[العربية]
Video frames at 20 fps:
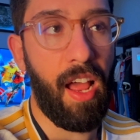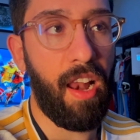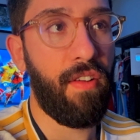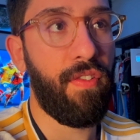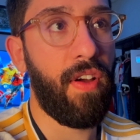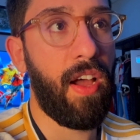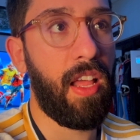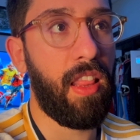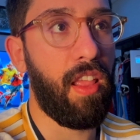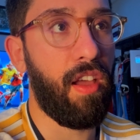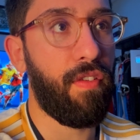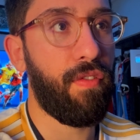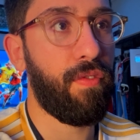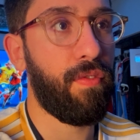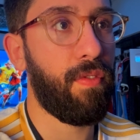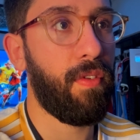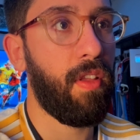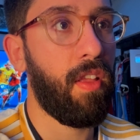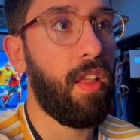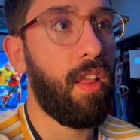ألف هدف
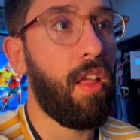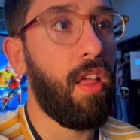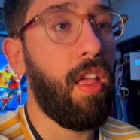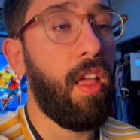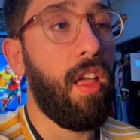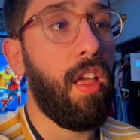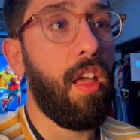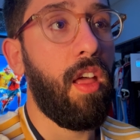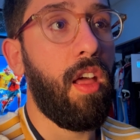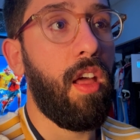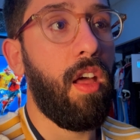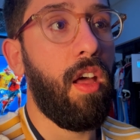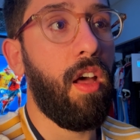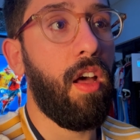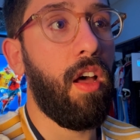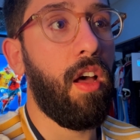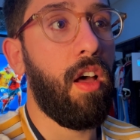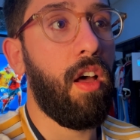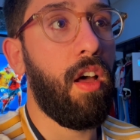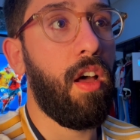
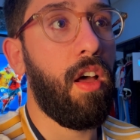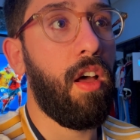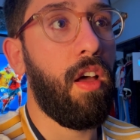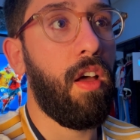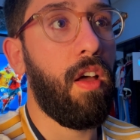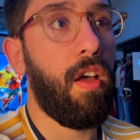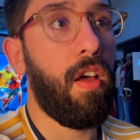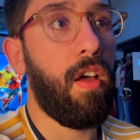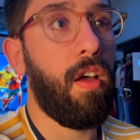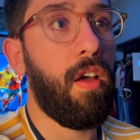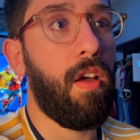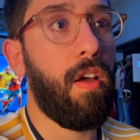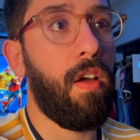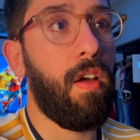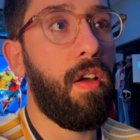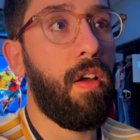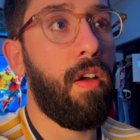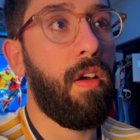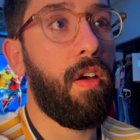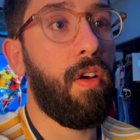
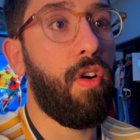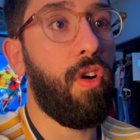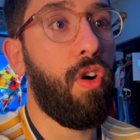أه...